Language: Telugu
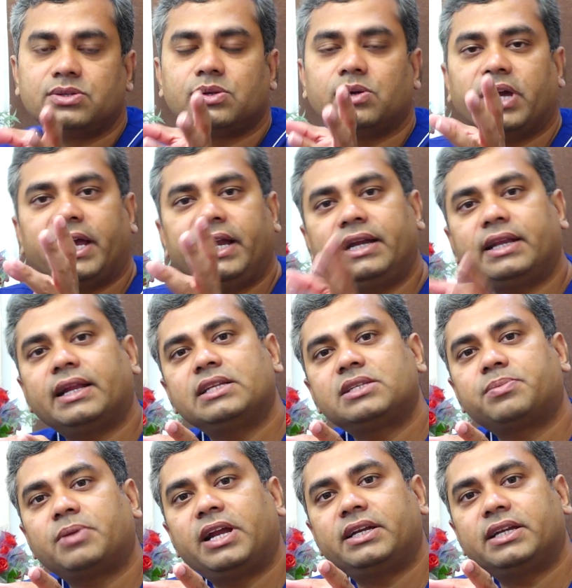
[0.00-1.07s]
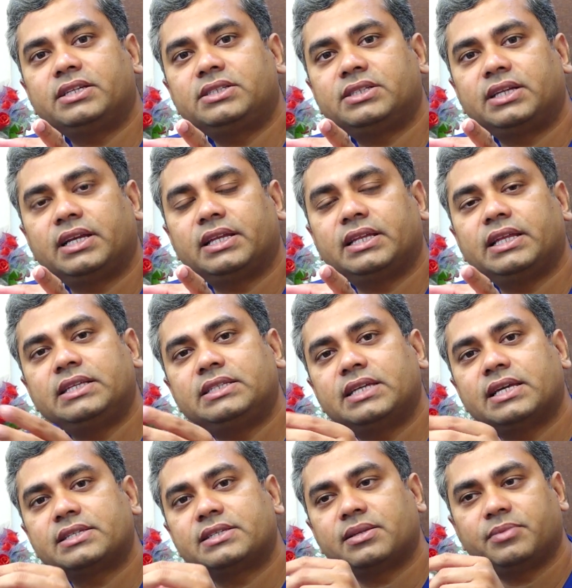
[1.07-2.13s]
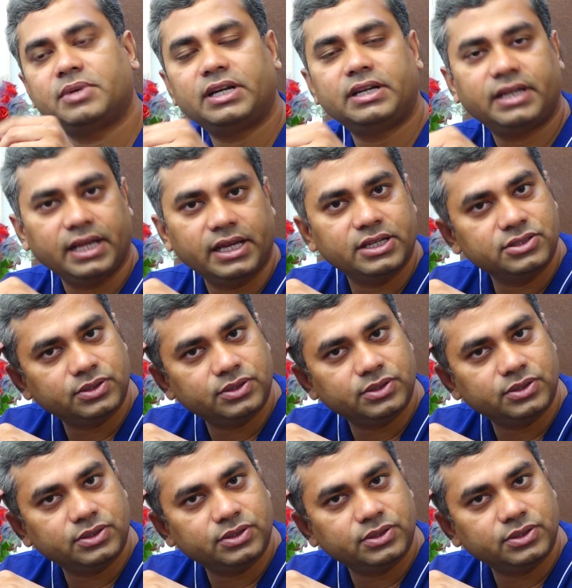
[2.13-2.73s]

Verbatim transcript: సో హెయిర్ ట్రాన్స్ప్లాంటేషన్ అనేది ఏం చేస్తామనంటే